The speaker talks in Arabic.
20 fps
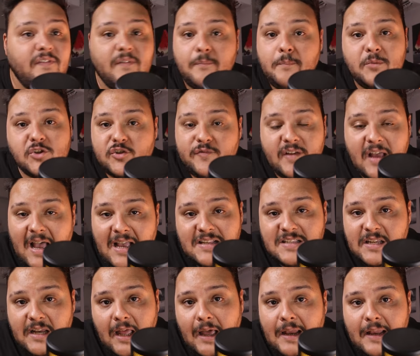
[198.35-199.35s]
مش في
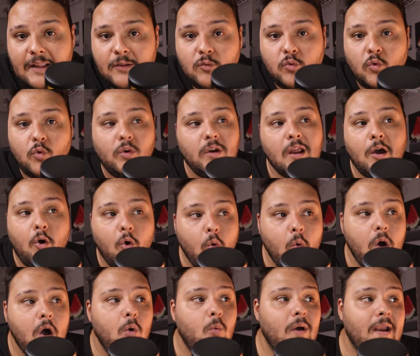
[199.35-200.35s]
احسن حالاته لا
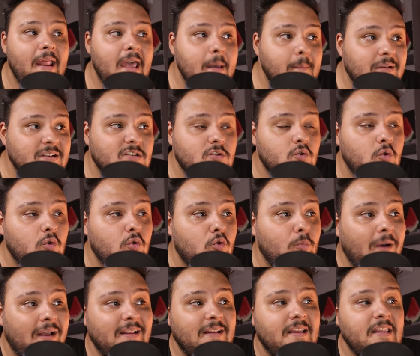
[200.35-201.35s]
هو ولا ايما ستون
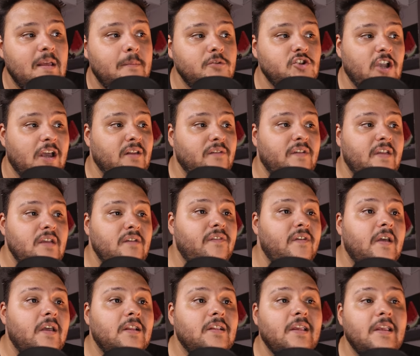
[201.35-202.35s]
وبعد كده مش عارف ايه
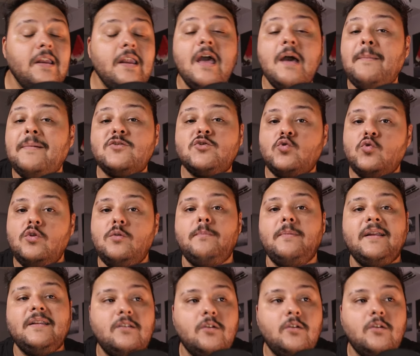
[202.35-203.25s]
فكره ان ايما ستون بقت